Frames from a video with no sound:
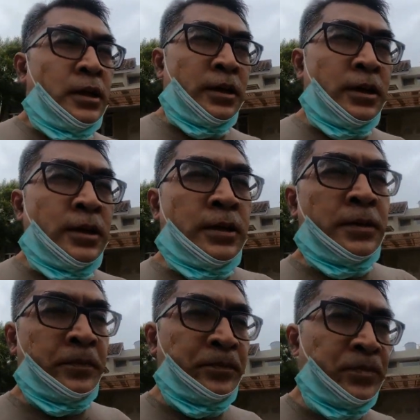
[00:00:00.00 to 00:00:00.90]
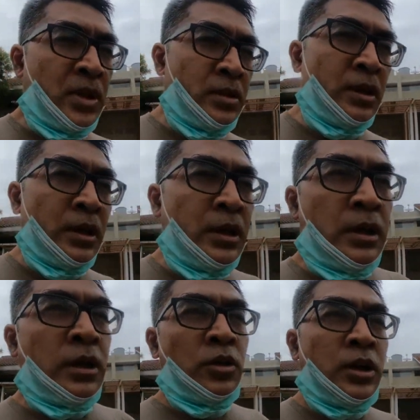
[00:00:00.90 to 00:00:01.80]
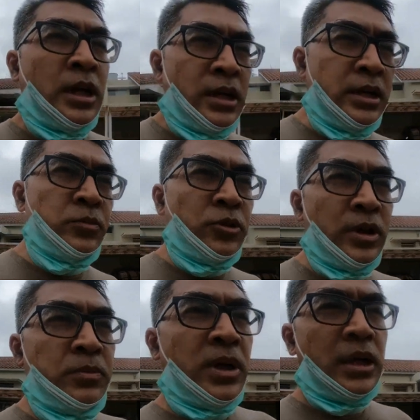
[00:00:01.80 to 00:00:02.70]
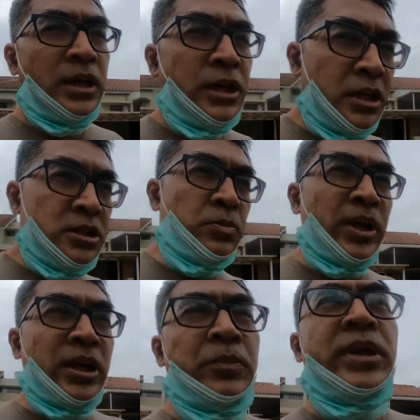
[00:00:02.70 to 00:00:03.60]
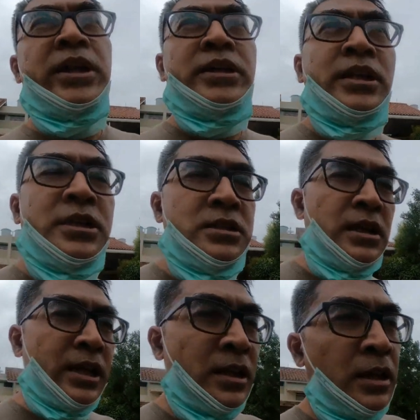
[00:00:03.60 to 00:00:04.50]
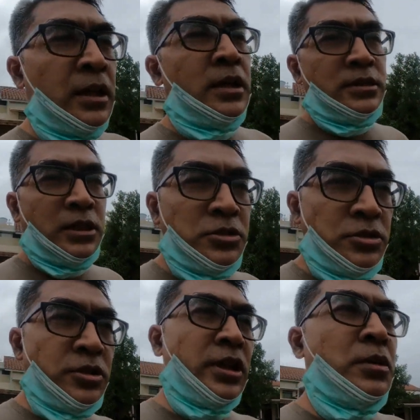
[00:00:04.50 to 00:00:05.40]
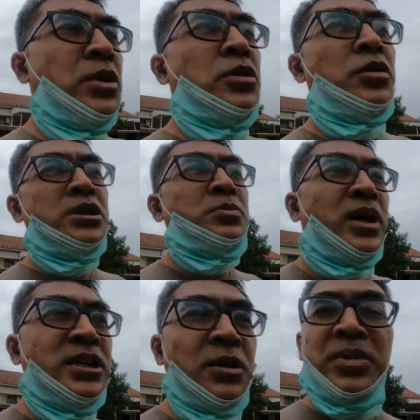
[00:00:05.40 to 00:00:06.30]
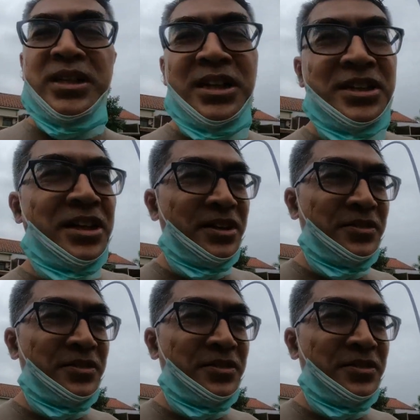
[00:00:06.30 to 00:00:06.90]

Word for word: uh, kalau orang lain mungkin malah ingin sependek-pendeknya di slide saya justru ingin menulis panjang-panjangnya